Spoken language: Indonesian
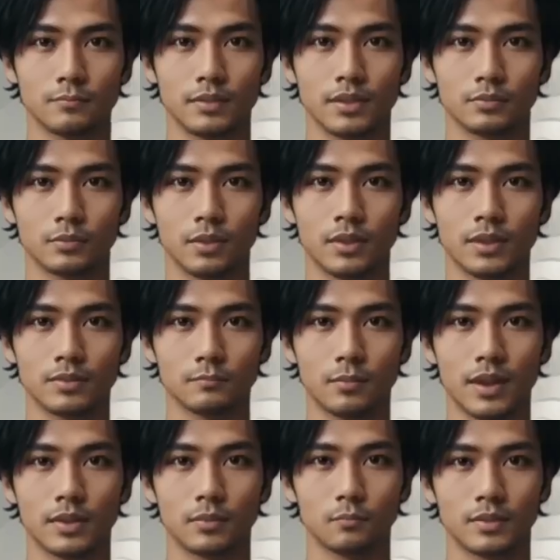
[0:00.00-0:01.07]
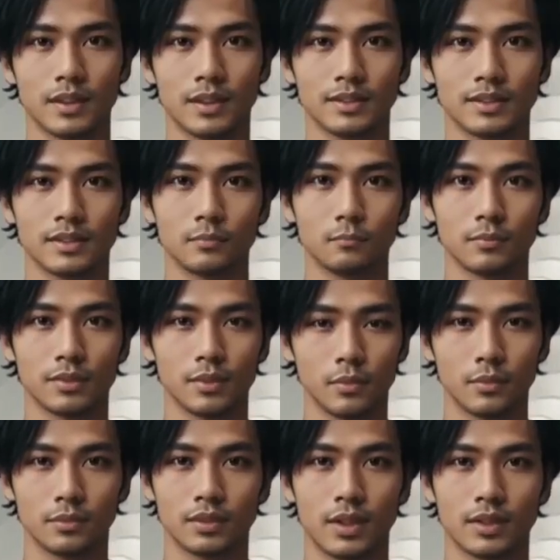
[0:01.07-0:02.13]
Itulah lima hal menarik yang bisa
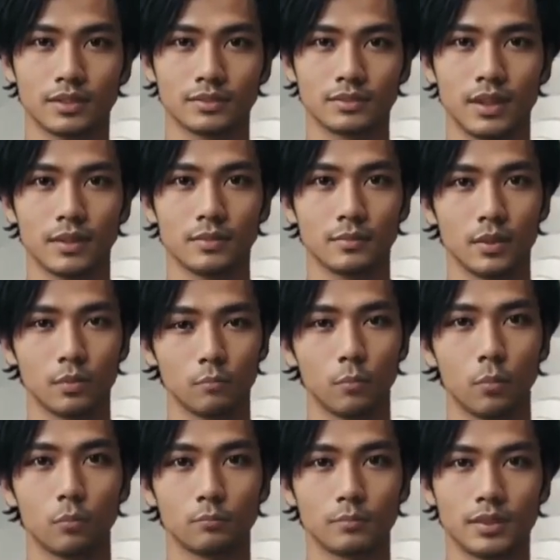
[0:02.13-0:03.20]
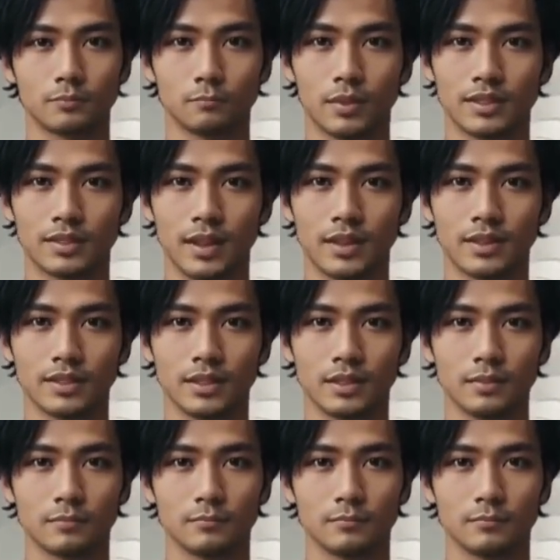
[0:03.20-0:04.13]
terjadi saat minum kopi di pagi hari.